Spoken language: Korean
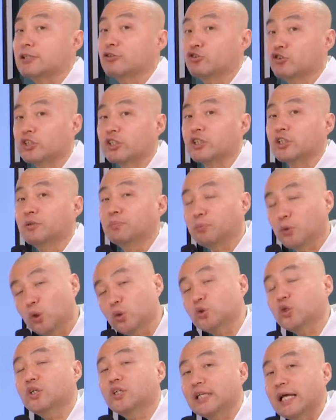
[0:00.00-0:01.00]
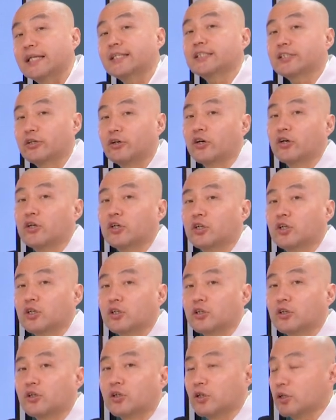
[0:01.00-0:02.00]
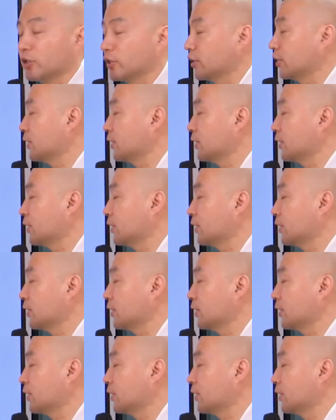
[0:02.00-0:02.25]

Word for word: 수 있는 표정을 하는 거 어,